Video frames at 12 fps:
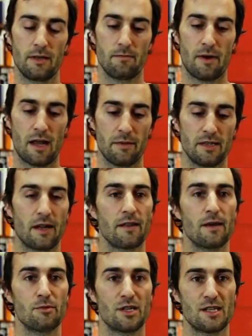para evitar
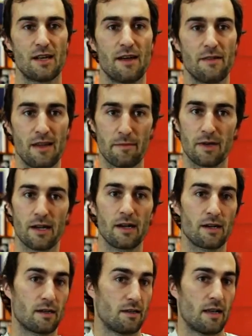digamos, esa
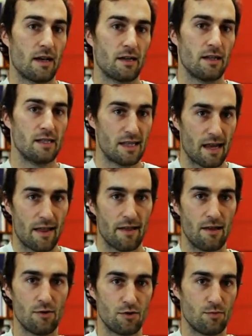dinámica tan
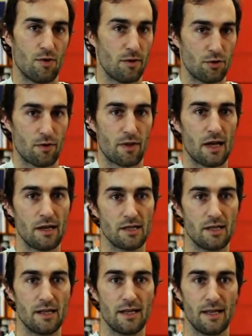instalada en los movimientos
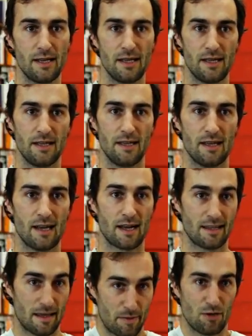sociales y en la
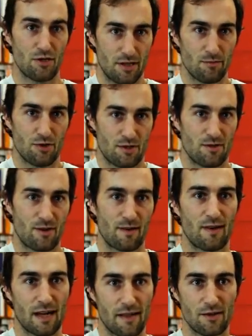que también nos sentimos
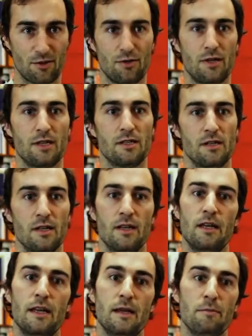reflejadas nosotras,
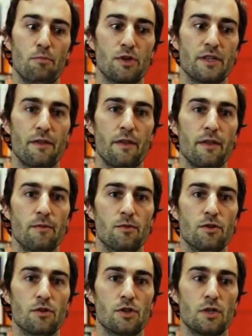pues
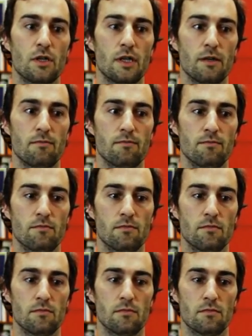decidimos eh,
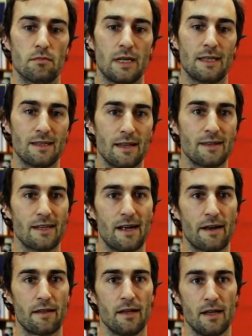mm,
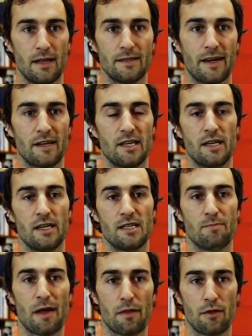intentar dar ese
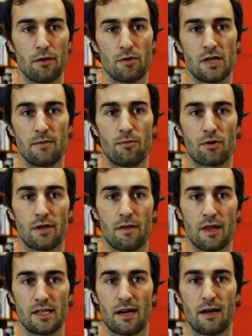espacio, esa
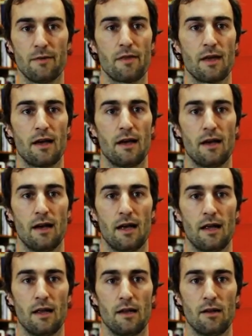importancia, esa relevancia
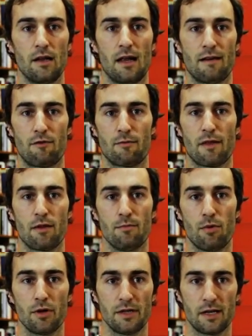a, la formación
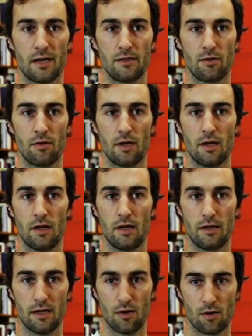política dentro
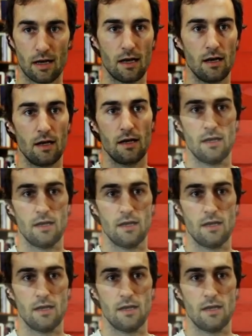del local,